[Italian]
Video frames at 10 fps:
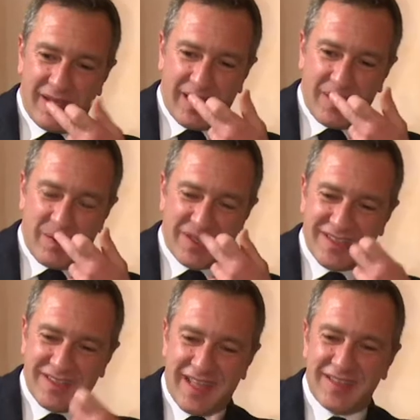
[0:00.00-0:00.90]

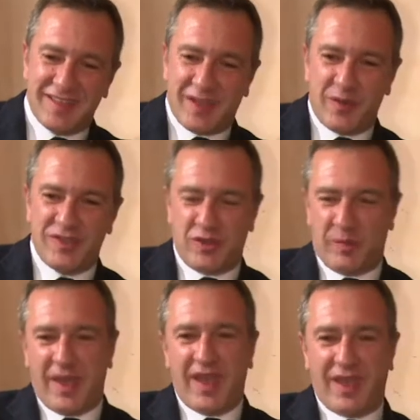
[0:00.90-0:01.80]
rappresentante d'acquisto
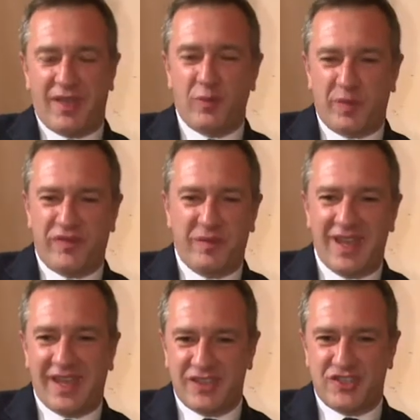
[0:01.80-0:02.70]
per gruppi
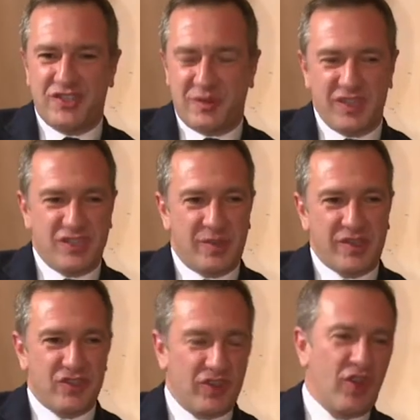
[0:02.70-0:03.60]
familiari di 5-10
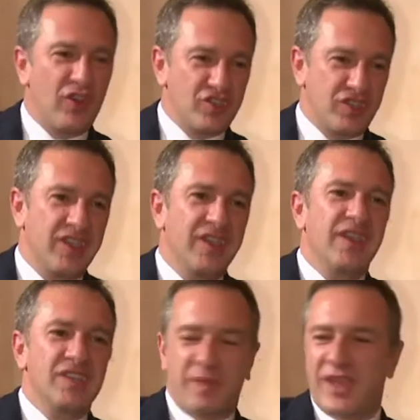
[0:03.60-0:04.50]
persone, oggi
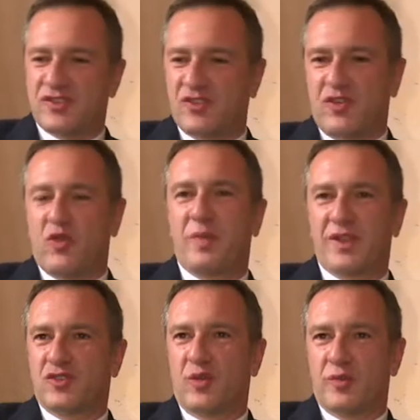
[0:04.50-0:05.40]
spesso compra
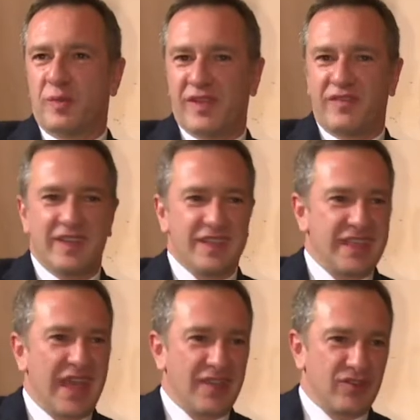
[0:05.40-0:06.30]
solo più per il
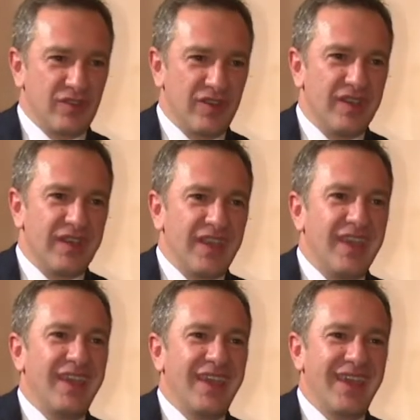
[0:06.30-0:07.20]
fidanzato
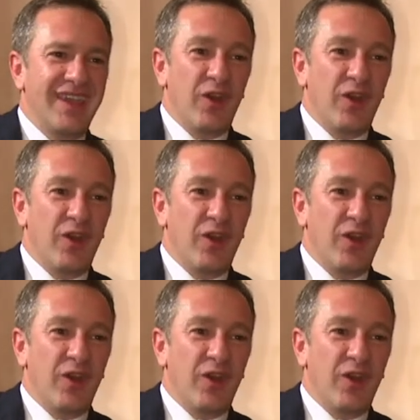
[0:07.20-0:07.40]
eh,